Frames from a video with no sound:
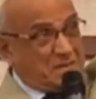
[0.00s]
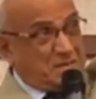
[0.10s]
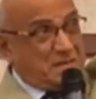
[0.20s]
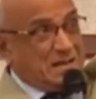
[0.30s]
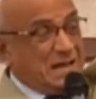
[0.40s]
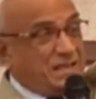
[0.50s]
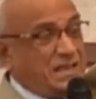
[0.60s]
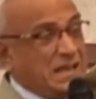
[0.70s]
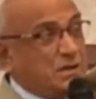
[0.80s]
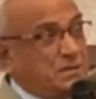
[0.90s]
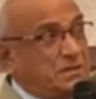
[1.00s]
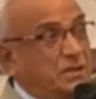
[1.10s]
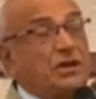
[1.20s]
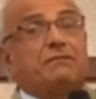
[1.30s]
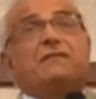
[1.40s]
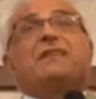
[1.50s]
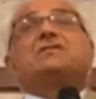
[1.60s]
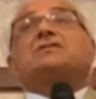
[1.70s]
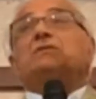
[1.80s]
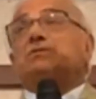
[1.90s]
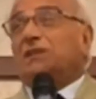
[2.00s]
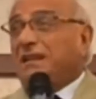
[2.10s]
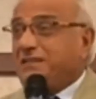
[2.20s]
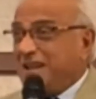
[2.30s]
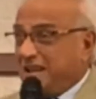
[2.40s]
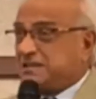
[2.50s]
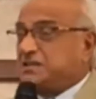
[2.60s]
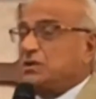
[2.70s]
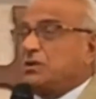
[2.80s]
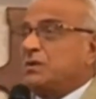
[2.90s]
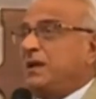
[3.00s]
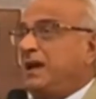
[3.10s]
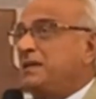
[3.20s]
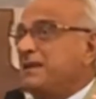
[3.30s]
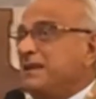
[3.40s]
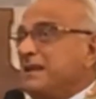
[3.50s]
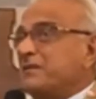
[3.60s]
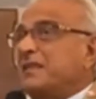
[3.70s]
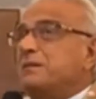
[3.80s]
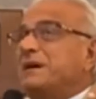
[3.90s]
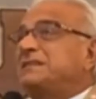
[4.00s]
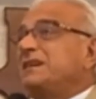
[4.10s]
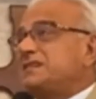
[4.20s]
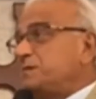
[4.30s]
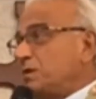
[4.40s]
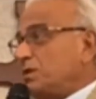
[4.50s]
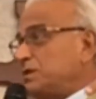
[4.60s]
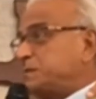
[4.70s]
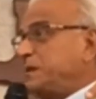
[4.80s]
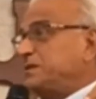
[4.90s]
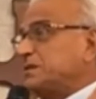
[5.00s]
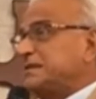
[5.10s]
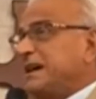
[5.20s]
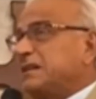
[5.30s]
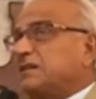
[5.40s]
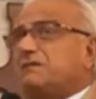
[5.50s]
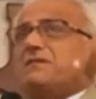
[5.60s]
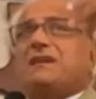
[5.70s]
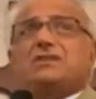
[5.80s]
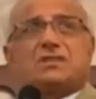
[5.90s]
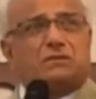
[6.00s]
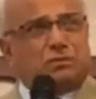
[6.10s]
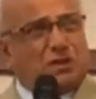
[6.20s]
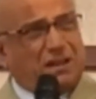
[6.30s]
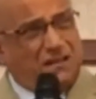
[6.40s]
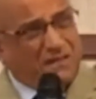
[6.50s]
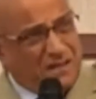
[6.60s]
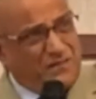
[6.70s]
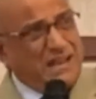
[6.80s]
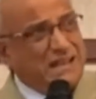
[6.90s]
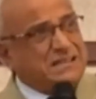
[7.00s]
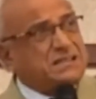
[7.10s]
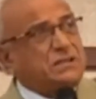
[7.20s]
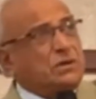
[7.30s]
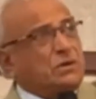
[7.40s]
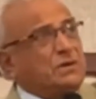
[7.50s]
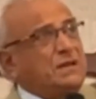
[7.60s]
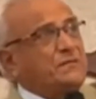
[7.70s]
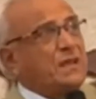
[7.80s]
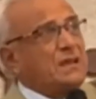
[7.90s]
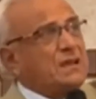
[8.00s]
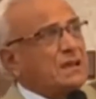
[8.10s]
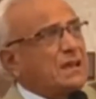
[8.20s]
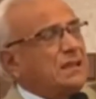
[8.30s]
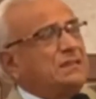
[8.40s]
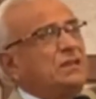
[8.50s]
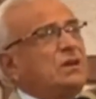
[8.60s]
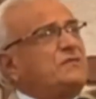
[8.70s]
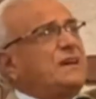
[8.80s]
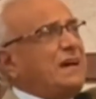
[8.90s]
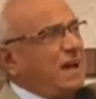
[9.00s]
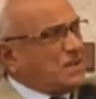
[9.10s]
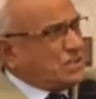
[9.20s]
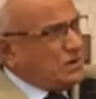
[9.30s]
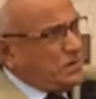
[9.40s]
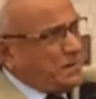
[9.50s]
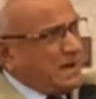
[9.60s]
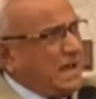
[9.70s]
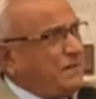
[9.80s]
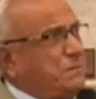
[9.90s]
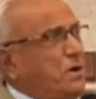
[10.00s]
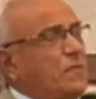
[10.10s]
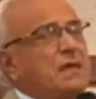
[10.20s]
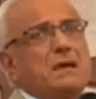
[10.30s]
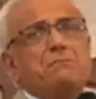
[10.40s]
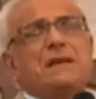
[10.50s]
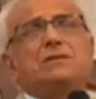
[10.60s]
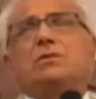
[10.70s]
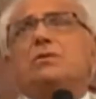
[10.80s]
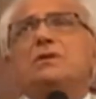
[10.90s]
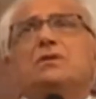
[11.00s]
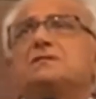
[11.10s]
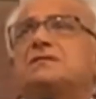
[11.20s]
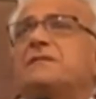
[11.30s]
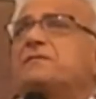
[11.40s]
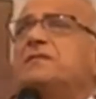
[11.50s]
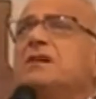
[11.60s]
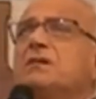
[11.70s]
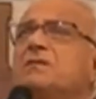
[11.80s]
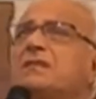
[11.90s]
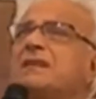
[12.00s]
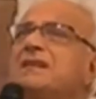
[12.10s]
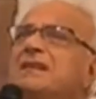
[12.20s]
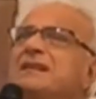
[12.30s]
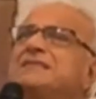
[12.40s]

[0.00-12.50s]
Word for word: l'agnello di Dio, aveva ricevuto la rivelazione del battesimo con lo Spirito Santo, aveva ricevuto rivelazioni che Dio è verace, lui parlava in modo, ma lui non si, non si